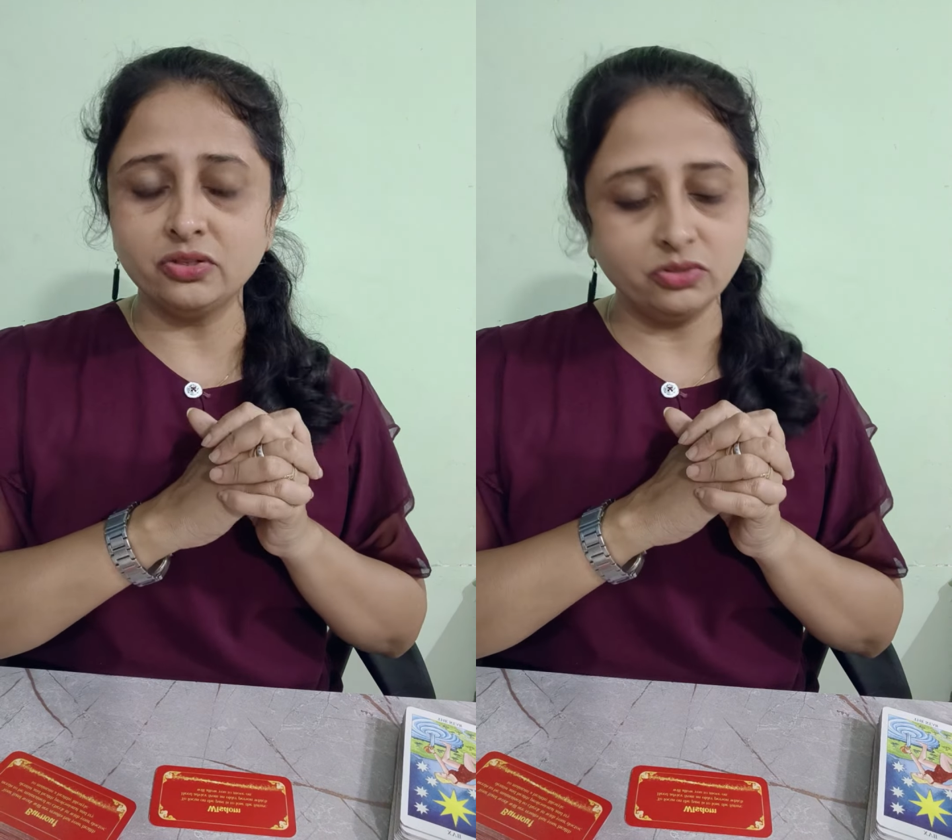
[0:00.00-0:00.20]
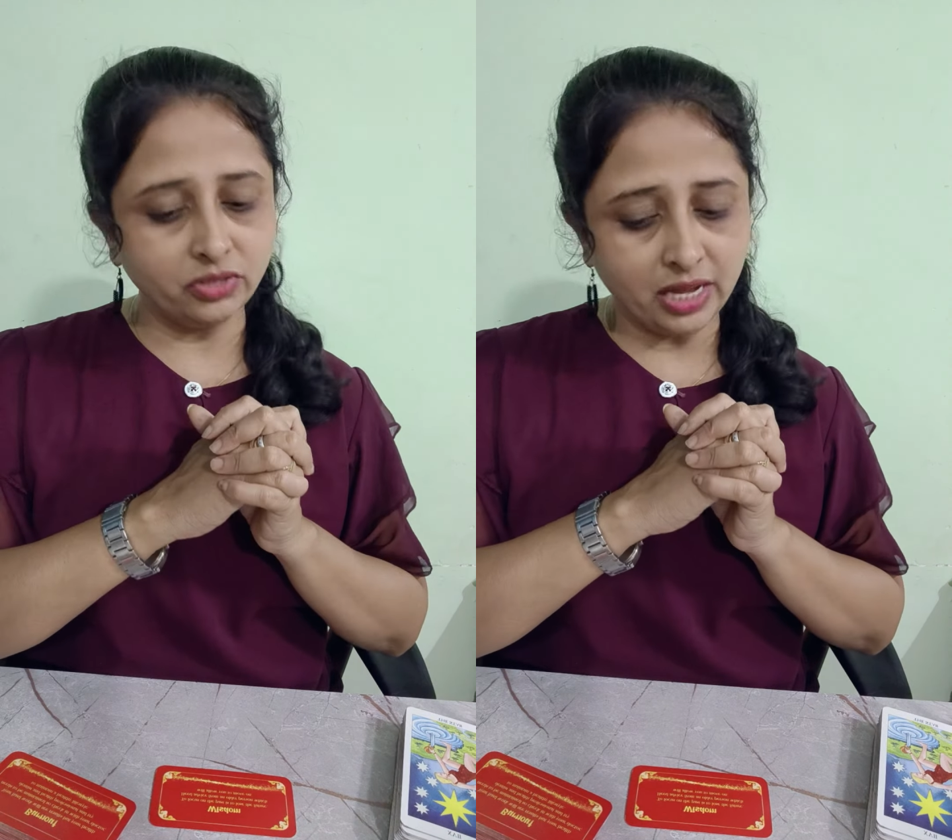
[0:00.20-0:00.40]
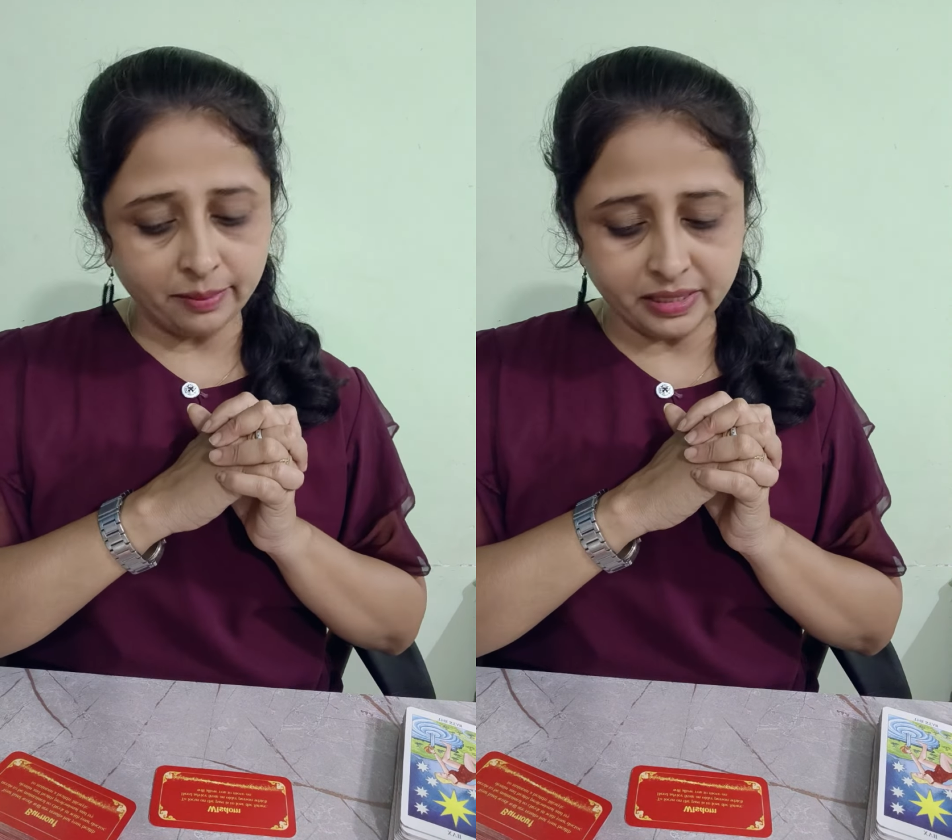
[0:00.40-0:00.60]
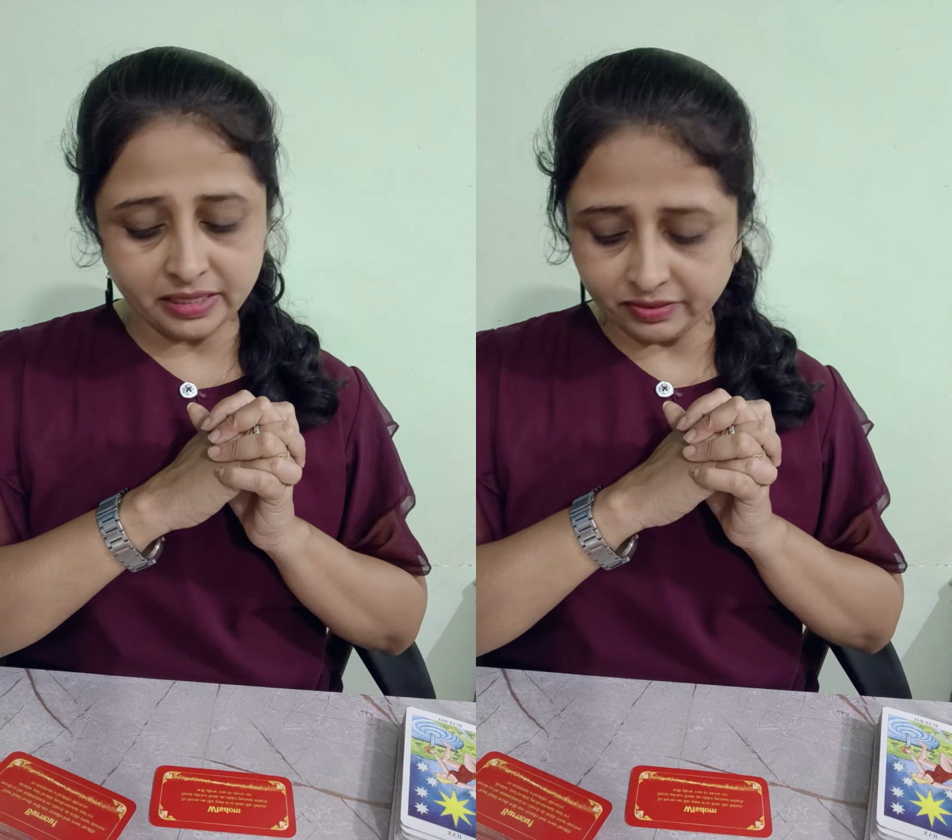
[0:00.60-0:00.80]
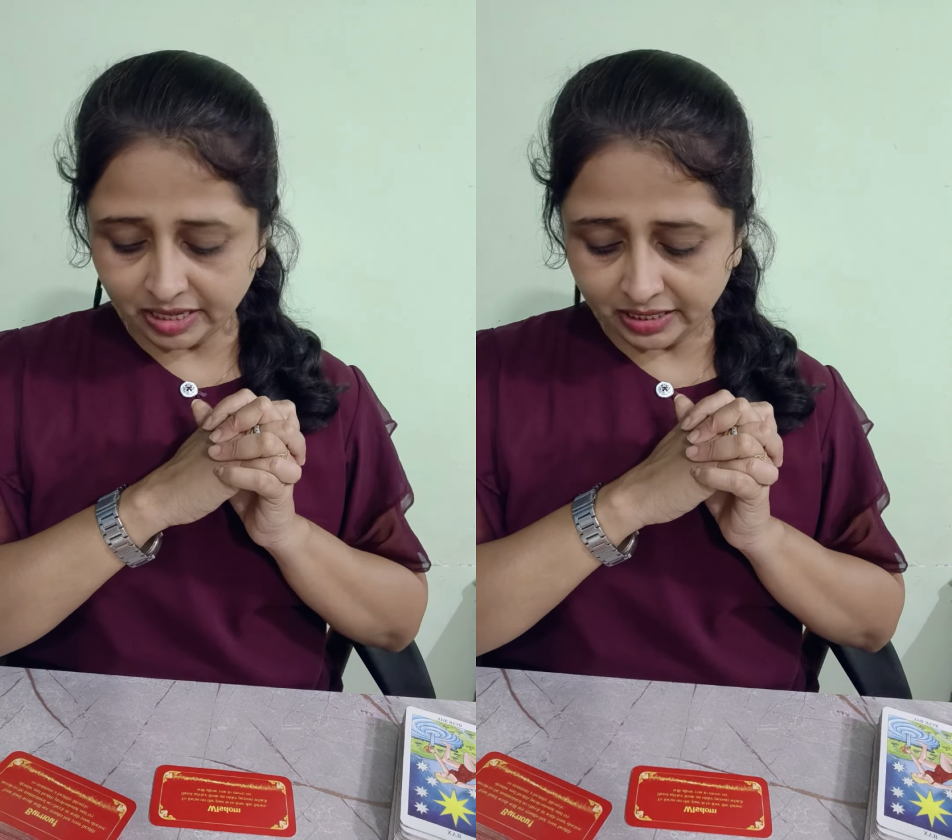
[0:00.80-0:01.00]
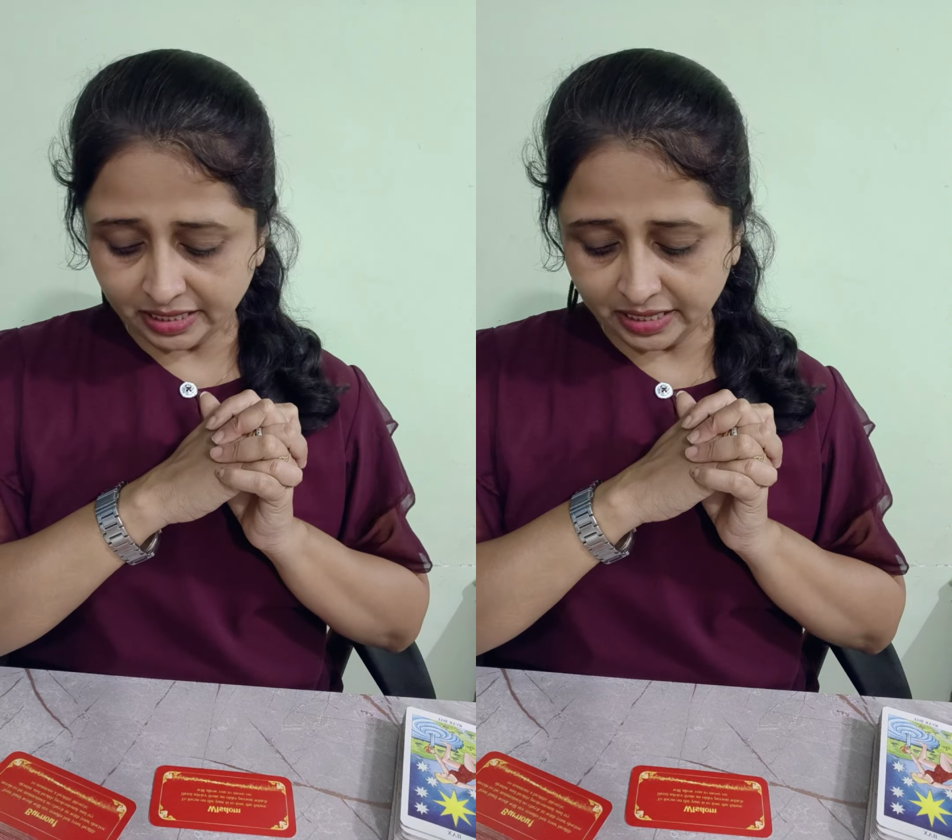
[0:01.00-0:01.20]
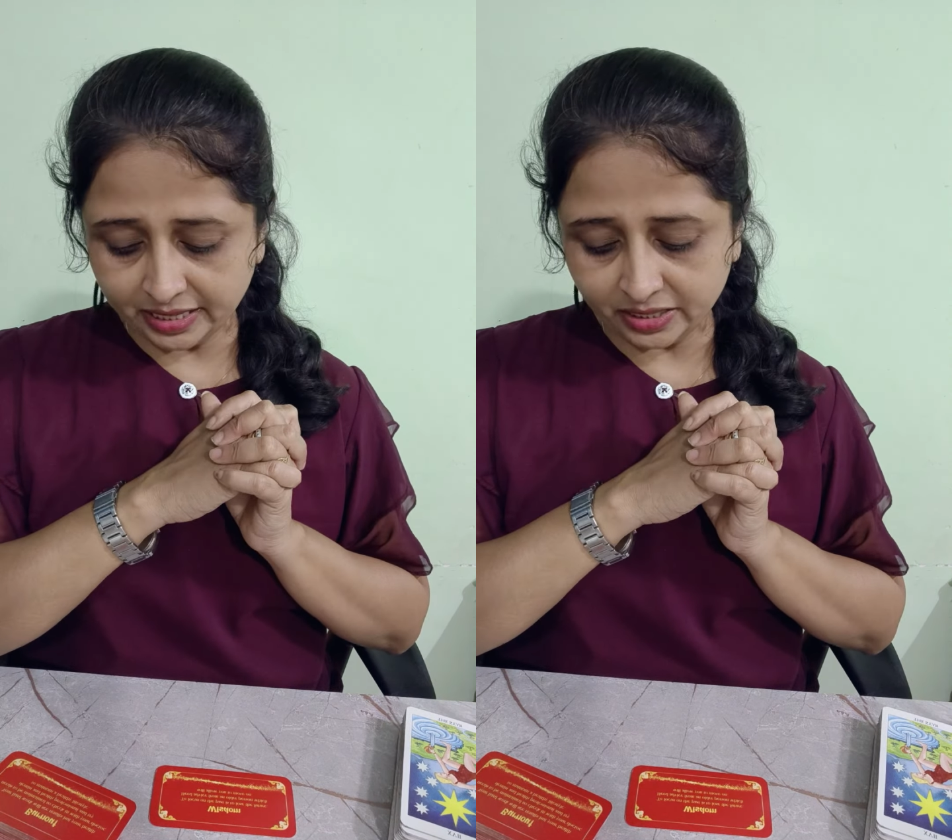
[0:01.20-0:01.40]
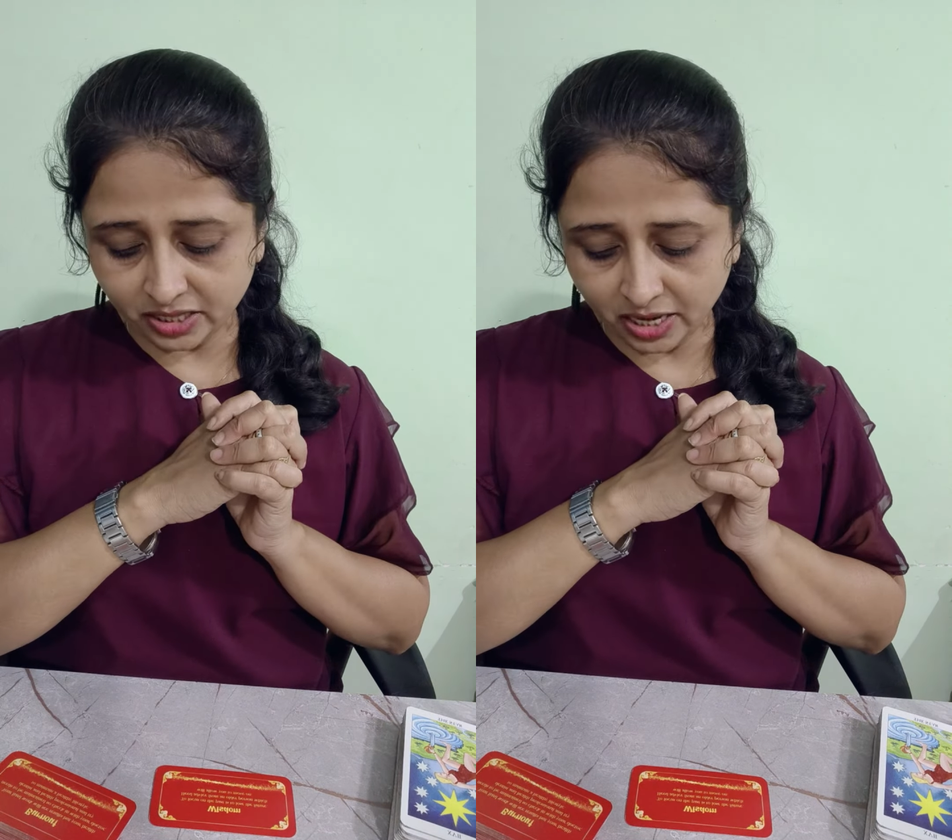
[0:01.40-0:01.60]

तो यहाँ पर डिवाइन कह रहे हैं कि